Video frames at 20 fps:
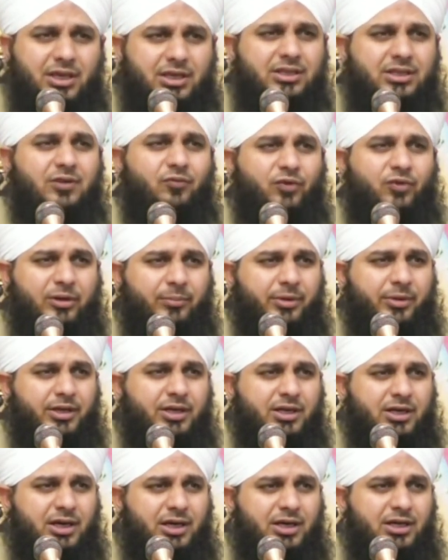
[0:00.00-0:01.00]
कई दफ़ा
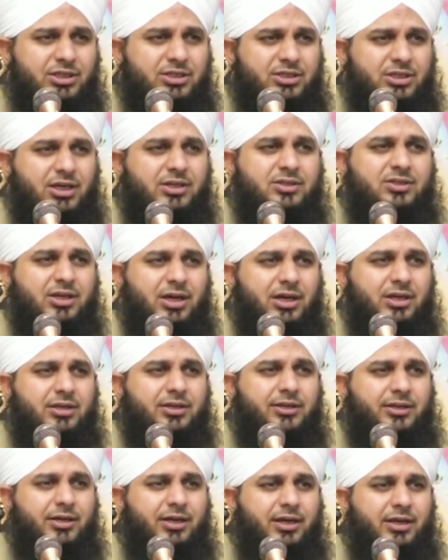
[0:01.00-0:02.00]
मैंने ख्वाहिश का इजहार
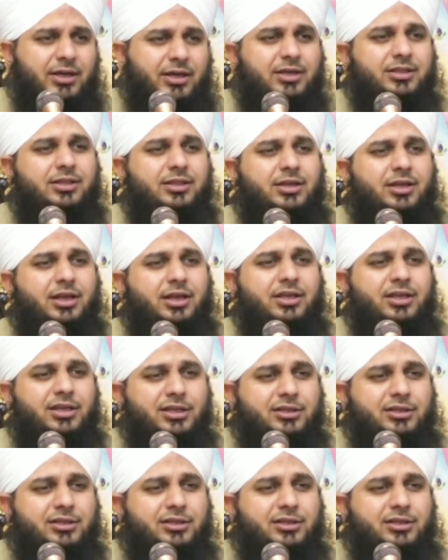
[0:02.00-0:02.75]
किया एक दिन ना